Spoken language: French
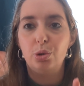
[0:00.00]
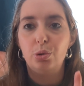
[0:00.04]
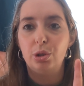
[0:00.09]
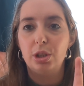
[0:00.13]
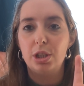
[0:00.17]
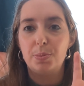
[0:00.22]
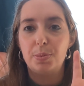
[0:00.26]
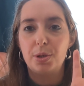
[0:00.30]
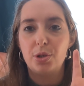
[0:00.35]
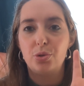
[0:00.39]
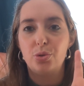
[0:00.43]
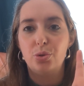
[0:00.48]

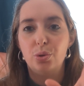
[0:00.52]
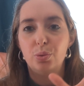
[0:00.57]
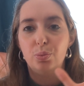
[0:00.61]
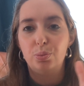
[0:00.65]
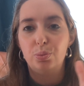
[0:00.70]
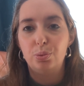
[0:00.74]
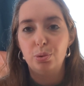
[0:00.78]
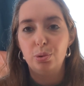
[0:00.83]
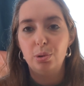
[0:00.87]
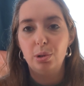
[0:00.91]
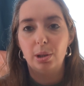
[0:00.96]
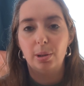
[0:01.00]
une espèce de
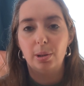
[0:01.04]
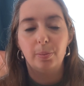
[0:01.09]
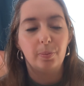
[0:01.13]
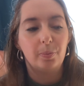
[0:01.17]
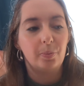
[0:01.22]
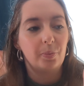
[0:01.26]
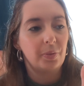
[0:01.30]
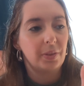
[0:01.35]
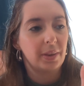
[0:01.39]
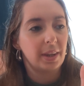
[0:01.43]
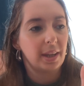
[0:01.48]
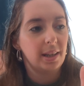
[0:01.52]
boule
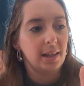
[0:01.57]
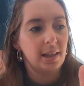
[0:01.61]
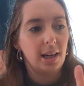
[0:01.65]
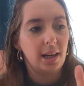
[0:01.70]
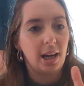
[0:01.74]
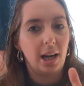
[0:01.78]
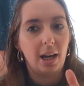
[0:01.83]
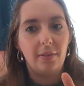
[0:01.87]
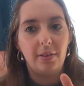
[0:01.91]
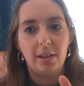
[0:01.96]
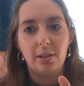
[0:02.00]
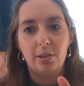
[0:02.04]

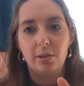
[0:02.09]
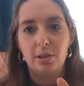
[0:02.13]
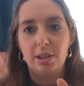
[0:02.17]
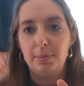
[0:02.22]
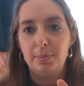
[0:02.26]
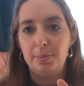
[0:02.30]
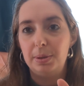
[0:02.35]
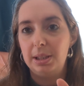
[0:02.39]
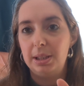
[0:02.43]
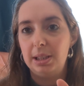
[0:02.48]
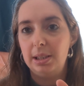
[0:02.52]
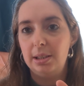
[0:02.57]
avec
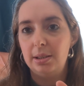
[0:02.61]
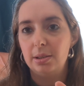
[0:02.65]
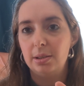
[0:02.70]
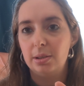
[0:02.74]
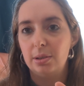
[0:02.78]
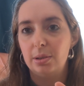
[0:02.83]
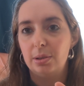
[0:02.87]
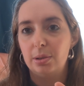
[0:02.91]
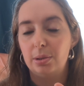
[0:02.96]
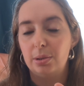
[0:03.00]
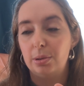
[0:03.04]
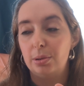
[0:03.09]
des petites,
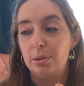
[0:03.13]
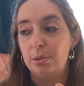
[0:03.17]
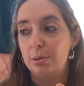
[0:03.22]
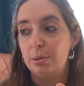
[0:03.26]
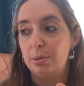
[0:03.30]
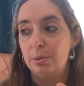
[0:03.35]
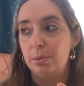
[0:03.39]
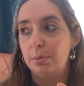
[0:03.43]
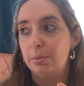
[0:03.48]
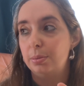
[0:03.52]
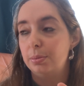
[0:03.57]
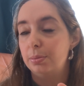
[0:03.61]

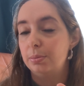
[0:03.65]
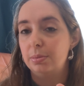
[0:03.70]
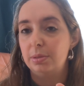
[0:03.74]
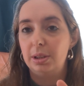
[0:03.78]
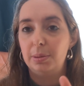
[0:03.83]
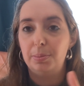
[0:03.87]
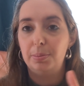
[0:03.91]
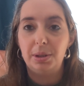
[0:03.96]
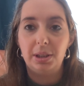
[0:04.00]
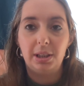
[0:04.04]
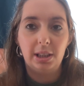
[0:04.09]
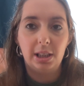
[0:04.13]
euh,
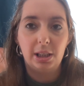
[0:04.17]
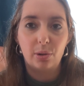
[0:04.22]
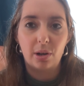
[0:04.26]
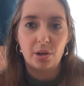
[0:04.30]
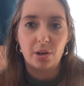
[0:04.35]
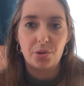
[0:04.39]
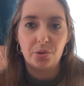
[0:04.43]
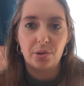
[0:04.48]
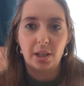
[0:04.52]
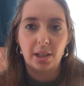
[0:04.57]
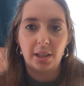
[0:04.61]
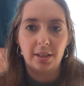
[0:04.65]
des petites
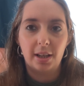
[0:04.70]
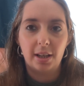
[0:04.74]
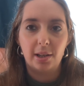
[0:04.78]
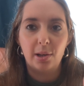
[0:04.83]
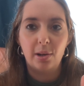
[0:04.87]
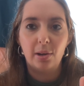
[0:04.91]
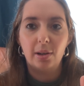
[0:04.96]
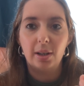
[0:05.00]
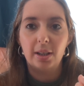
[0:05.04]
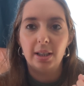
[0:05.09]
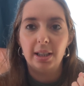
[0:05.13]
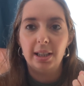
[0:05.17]
décorations à
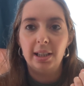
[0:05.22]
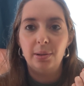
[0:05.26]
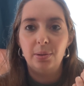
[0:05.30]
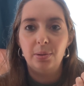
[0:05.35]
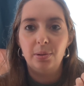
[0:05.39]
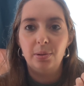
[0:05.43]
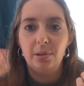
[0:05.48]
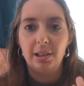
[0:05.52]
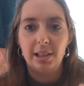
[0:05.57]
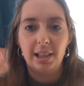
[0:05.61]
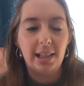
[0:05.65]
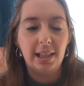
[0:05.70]
l'intérieur
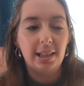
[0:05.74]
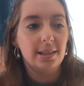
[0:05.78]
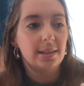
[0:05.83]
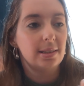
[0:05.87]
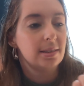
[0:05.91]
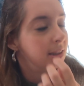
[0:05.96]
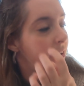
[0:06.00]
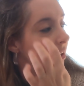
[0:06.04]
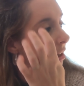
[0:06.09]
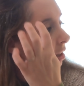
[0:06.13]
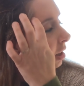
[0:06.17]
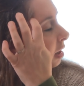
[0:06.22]
et une LED.